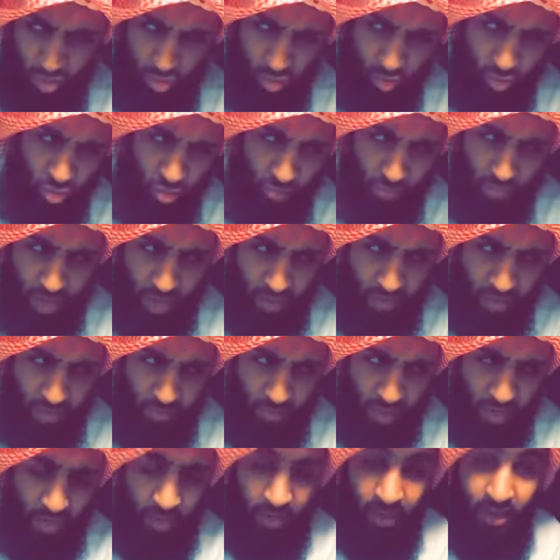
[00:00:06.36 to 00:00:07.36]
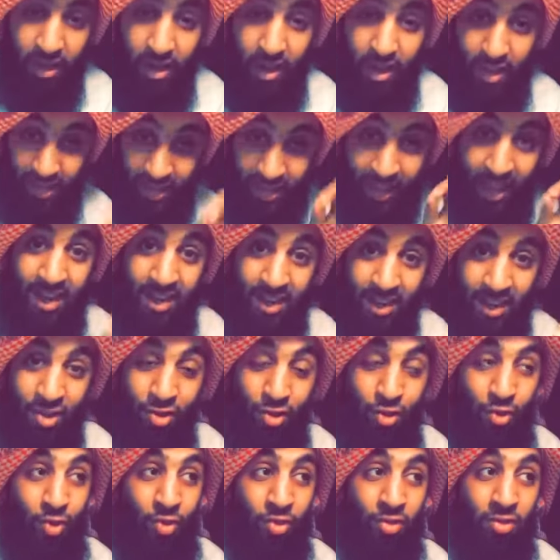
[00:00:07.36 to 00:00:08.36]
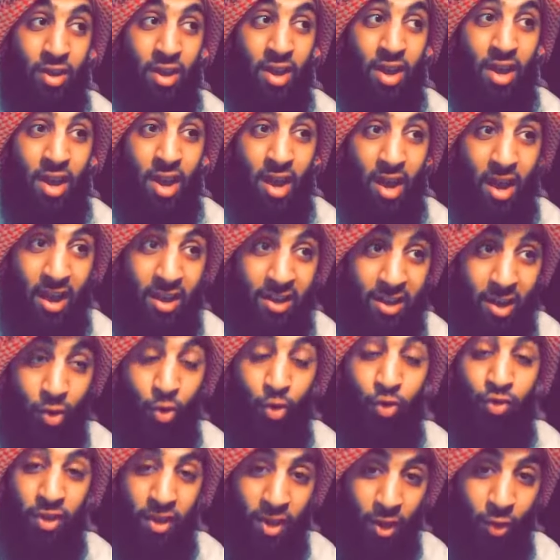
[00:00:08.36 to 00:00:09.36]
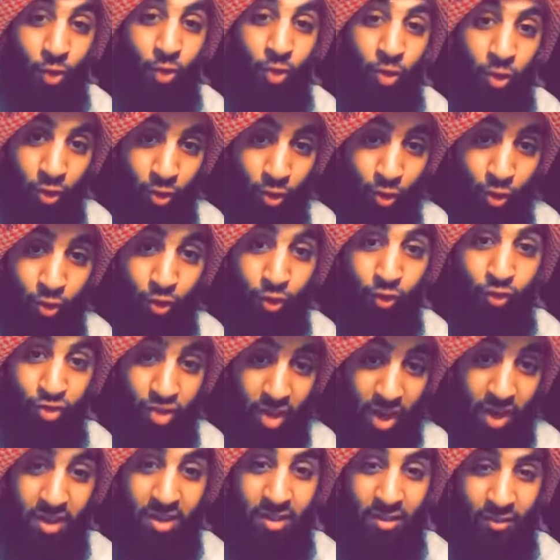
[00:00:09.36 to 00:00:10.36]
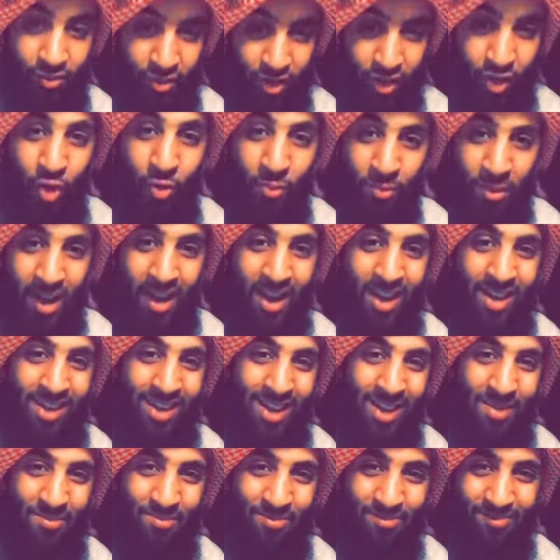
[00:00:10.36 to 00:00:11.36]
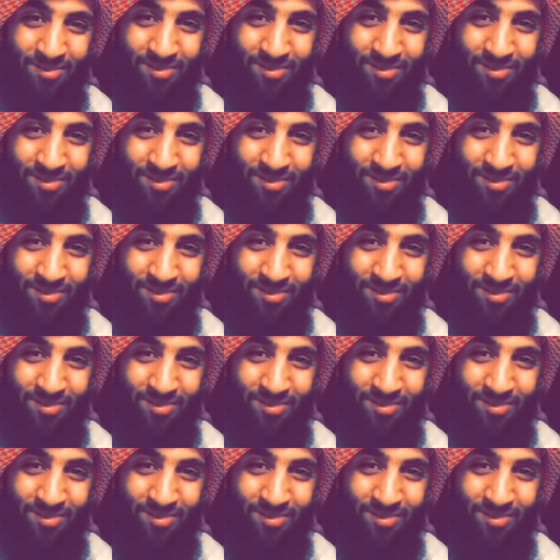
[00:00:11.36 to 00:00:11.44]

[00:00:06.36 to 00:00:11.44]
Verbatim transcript: يشعرون بهذا الميل كان يشعر أنه سيكون ليوسف شأن في يوم من الأيام